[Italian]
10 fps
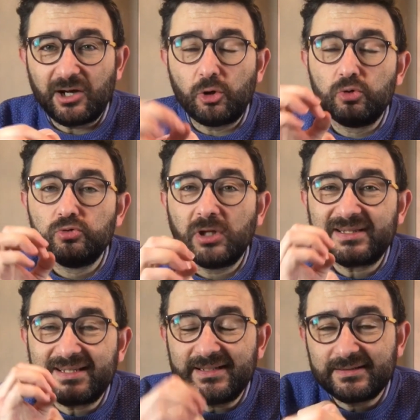con un
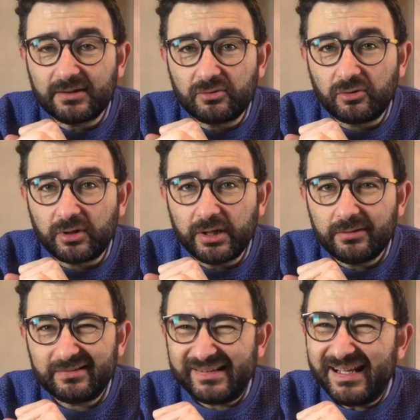
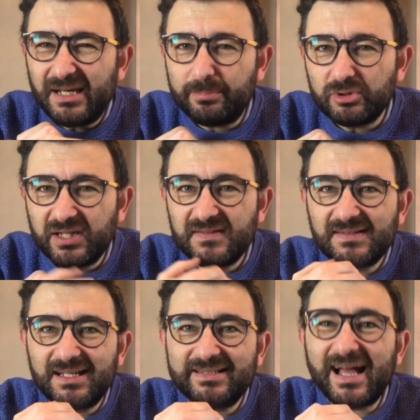attentatore dalle
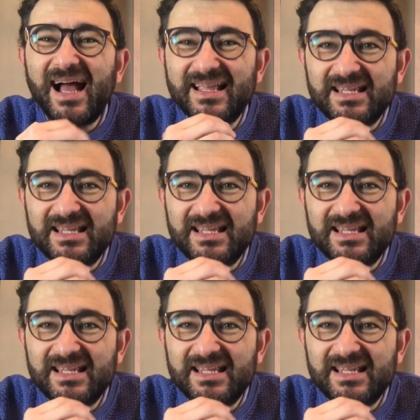potenzialità